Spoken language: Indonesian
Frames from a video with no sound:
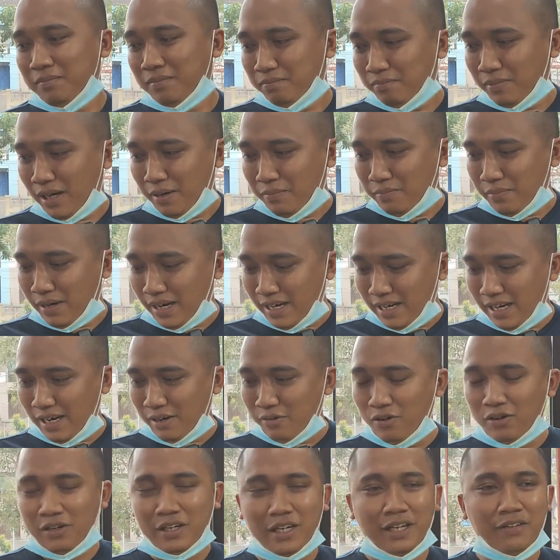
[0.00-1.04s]
brand-brand
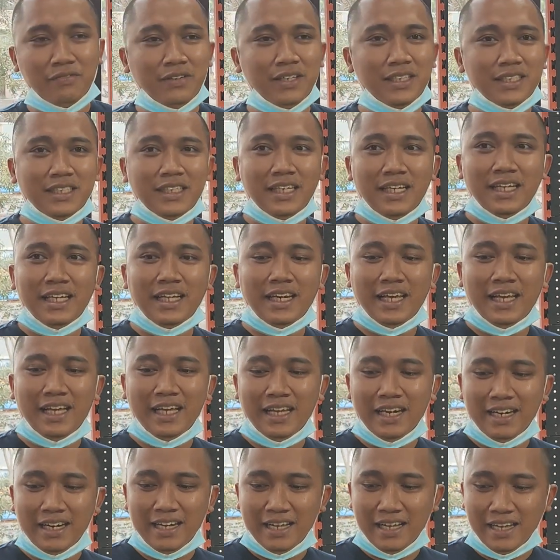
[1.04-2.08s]
dari Warcraft ini
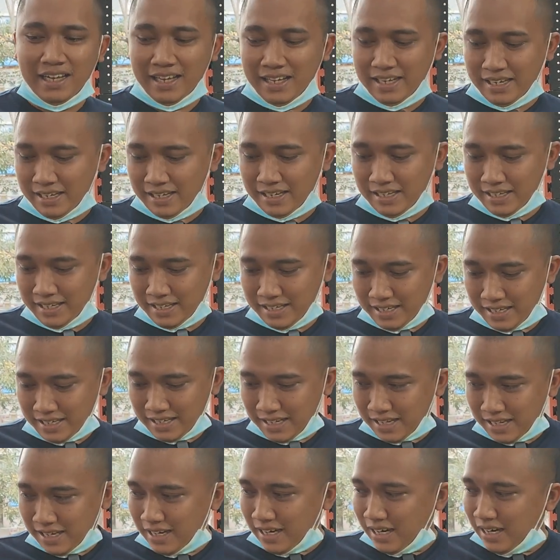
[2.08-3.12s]
sendiri. Nah,
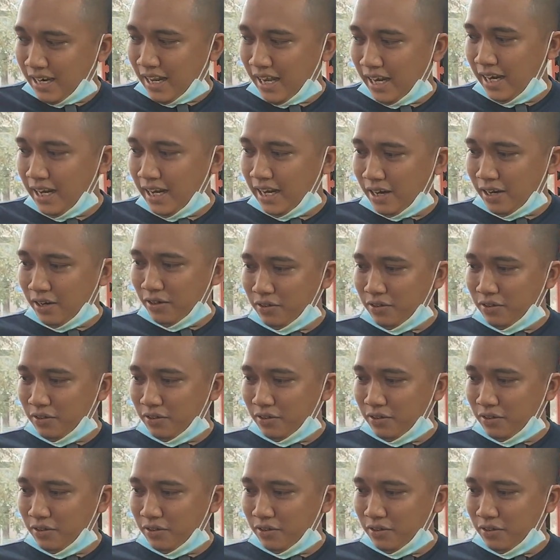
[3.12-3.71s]
Nah ini